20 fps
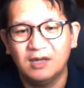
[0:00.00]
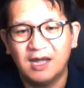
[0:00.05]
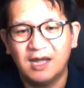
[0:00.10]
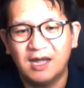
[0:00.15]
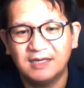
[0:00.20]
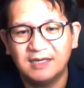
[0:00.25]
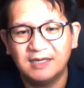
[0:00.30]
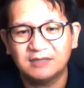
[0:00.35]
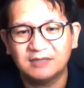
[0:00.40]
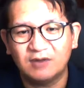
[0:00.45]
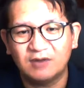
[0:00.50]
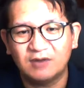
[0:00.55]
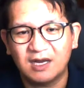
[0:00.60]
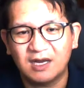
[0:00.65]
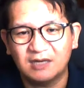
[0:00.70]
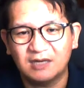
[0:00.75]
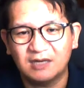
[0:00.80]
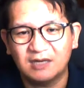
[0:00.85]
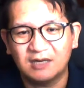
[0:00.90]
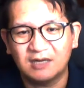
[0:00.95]
하나
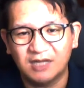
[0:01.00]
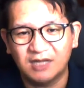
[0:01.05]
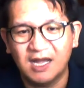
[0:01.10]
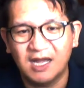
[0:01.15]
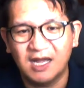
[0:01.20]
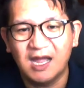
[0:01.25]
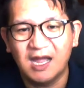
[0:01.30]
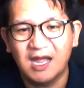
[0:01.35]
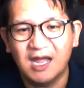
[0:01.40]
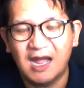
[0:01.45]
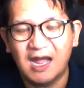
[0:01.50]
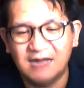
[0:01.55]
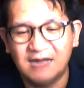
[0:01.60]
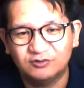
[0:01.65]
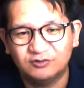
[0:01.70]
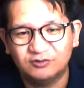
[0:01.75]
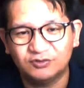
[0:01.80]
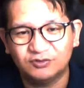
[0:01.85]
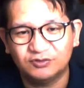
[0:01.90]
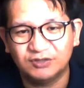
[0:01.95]
정확하게 우리가 알
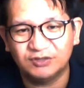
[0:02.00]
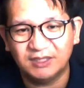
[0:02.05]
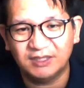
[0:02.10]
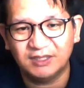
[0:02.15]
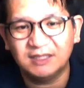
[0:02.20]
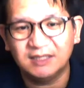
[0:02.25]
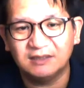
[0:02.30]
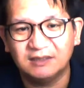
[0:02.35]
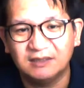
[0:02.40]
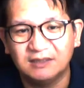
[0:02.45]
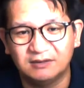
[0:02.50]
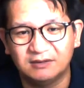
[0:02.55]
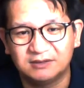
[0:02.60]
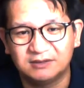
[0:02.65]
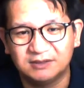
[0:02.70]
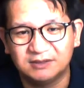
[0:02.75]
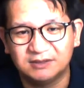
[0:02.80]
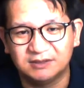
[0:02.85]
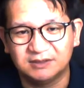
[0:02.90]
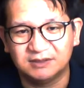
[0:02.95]
수 있는
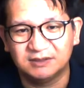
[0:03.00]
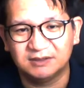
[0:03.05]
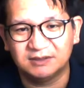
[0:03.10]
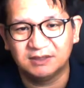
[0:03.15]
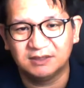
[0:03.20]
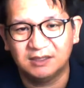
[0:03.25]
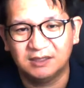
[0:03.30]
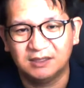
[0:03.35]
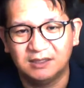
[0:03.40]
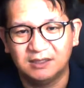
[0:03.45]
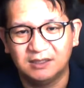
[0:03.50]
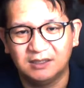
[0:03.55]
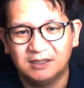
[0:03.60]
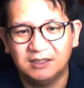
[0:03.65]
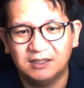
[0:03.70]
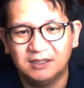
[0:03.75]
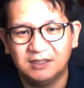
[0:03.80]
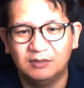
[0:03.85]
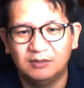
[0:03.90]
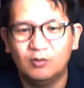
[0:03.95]
것은
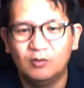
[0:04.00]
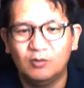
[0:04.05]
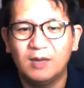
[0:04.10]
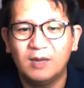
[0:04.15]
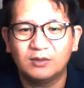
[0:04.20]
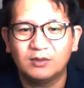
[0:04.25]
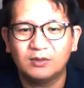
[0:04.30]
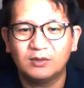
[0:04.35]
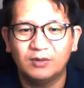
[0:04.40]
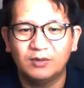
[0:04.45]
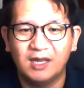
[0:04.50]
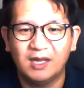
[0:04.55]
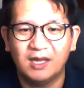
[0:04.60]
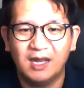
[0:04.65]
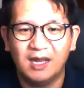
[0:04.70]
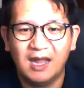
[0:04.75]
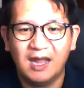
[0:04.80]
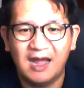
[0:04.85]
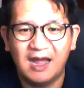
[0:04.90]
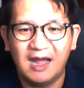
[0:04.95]
이 로마 교회
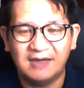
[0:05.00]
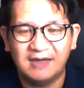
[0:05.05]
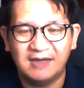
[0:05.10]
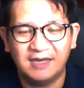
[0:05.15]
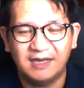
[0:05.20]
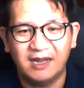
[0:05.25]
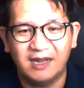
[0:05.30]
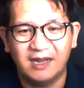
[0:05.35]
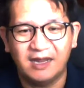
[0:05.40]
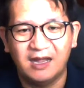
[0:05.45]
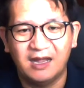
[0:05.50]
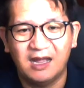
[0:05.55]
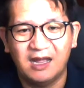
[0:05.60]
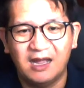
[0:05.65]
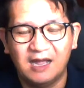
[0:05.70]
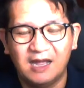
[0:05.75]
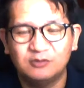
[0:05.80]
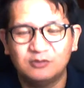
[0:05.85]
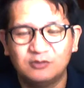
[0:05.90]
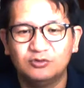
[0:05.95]
안에
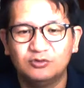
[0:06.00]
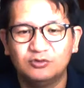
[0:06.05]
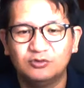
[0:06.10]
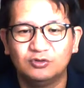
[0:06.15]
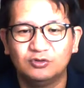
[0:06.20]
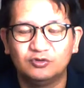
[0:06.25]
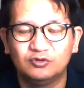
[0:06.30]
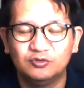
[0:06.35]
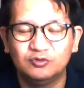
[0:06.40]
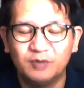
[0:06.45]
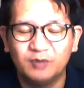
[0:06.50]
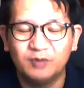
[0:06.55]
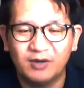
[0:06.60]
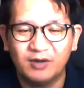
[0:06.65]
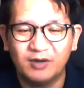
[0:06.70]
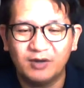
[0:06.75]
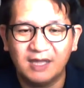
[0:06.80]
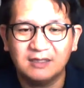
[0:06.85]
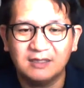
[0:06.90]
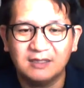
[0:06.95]
아주
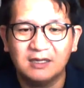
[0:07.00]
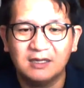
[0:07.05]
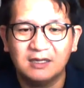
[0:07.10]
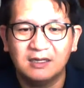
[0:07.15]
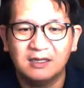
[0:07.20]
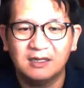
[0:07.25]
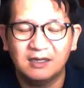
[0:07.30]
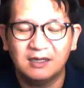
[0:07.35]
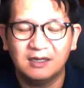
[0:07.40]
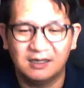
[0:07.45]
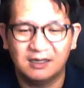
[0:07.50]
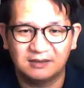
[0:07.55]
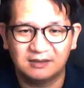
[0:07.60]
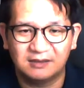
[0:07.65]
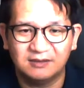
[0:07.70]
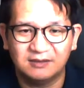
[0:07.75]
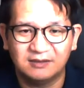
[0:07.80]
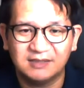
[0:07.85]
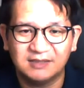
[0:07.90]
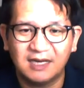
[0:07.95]
유명한 아,
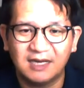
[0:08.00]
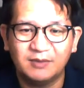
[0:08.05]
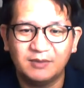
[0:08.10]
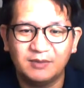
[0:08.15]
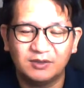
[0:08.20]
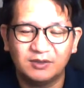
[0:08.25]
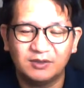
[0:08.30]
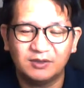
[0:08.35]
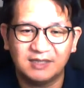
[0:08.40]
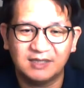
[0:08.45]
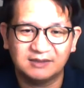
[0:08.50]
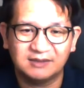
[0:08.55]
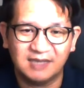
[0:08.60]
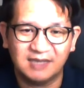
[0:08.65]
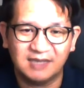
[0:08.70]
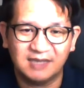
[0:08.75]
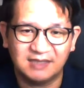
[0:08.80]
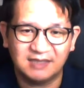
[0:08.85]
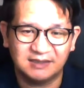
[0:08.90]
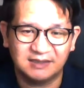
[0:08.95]
그런 사람이었다는
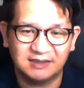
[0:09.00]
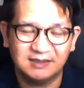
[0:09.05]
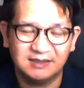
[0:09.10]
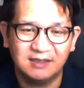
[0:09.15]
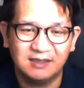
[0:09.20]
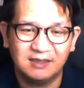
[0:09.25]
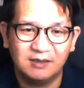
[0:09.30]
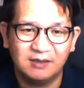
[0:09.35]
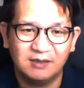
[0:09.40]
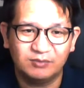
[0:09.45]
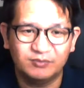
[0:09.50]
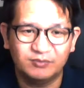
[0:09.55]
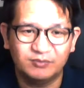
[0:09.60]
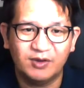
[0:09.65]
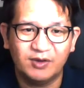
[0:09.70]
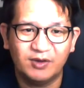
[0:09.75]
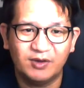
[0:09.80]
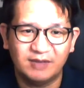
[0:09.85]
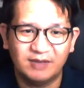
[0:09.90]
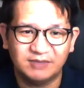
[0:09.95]
사실은
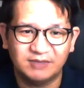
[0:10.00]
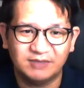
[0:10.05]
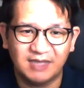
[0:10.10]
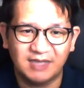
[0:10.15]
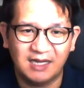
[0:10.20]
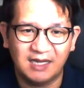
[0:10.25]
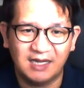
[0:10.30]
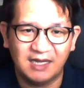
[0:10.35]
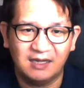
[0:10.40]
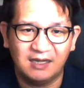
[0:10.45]
분명합니다.